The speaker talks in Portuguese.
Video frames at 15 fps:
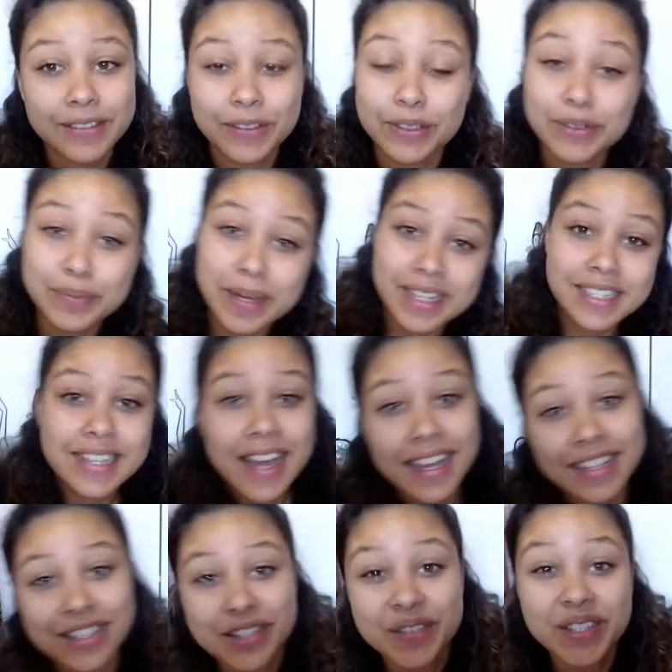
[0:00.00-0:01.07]
Quanto mais
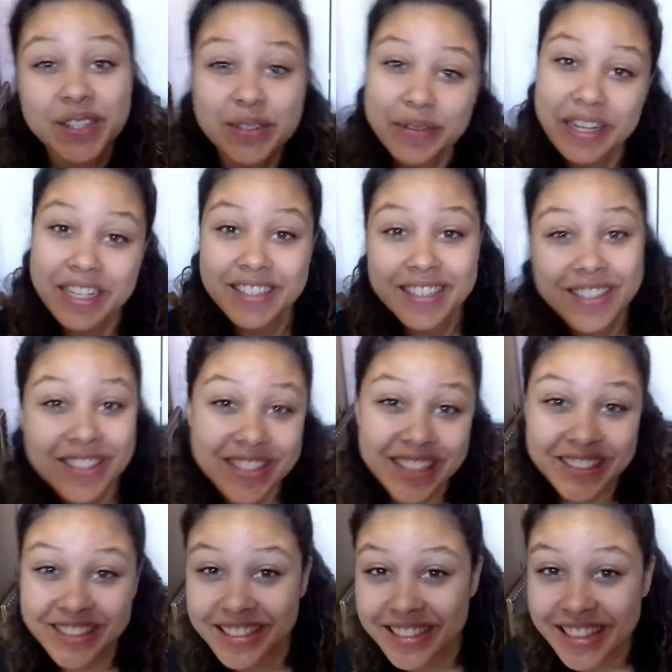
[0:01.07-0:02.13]
ideias de vídeo, mais vídeos
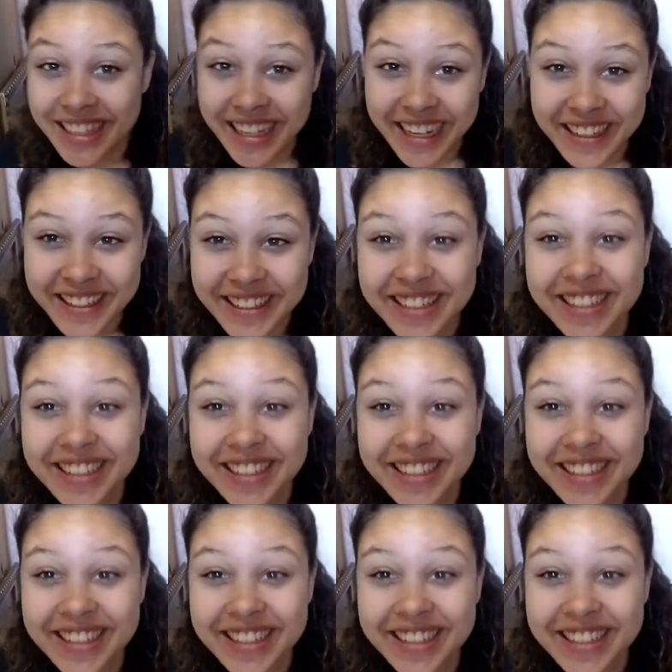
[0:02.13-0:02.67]
novos no canal.